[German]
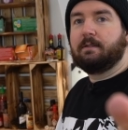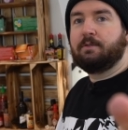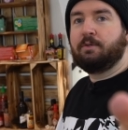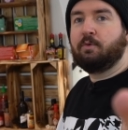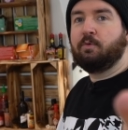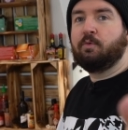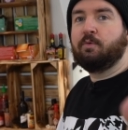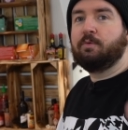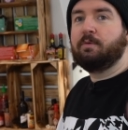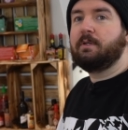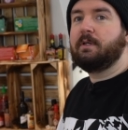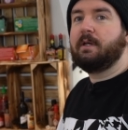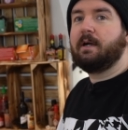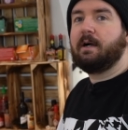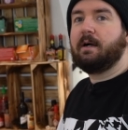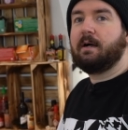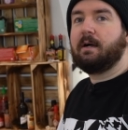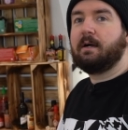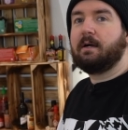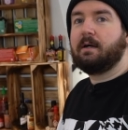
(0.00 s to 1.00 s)

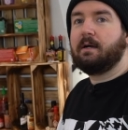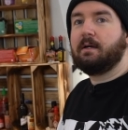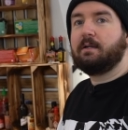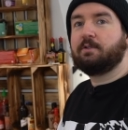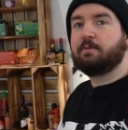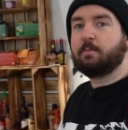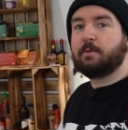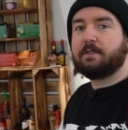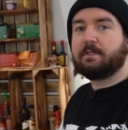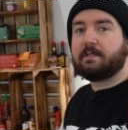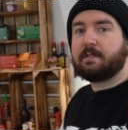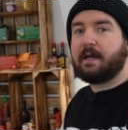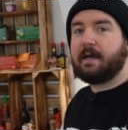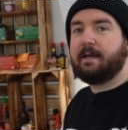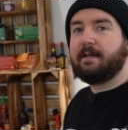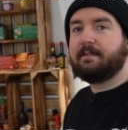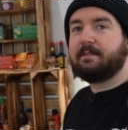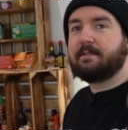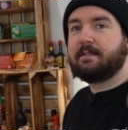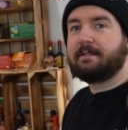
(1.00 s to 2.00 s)
Julia, du bist der
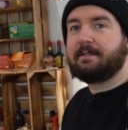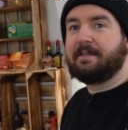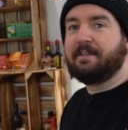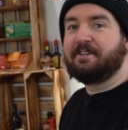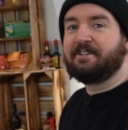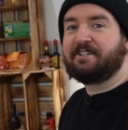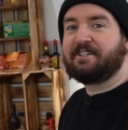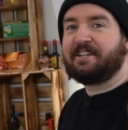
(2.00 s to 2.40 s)
einzigste